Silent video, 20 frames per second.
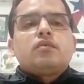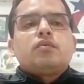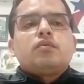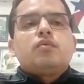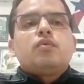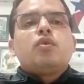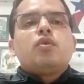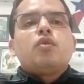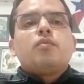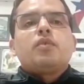
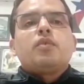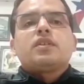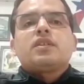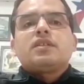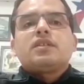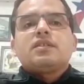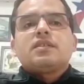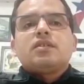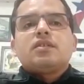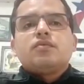O roubo a
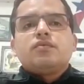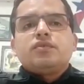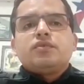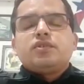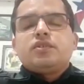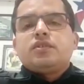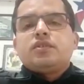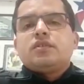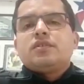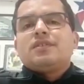
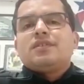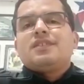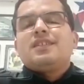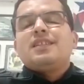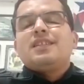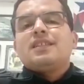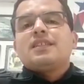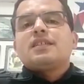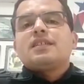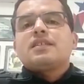transeuntes,
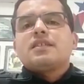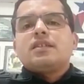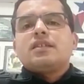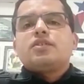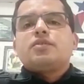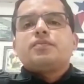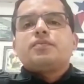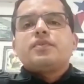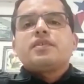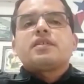
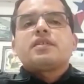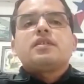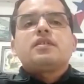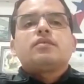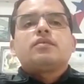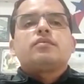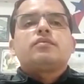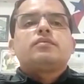37%.